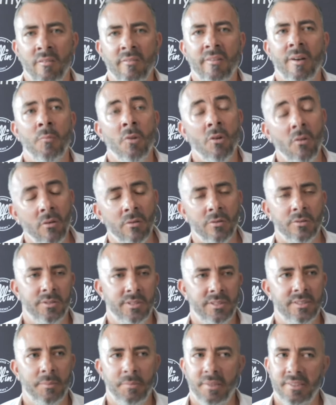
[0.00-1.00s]
vraiment,
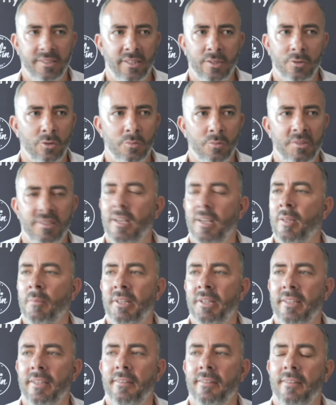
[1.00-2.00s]
il s'est passé un truc bizarre dans
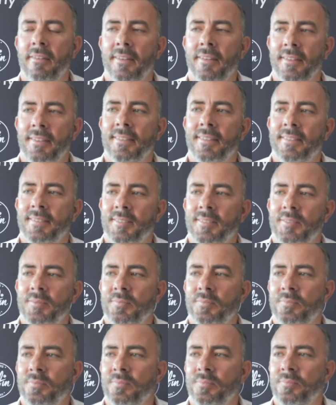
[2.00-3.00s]
ma tête. Et le faire
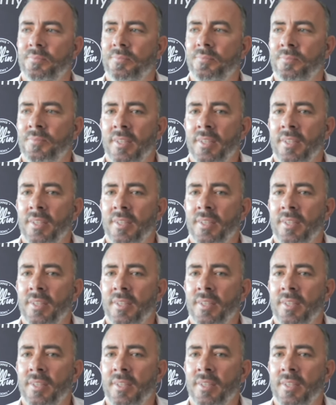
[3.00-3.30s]
sur ces terres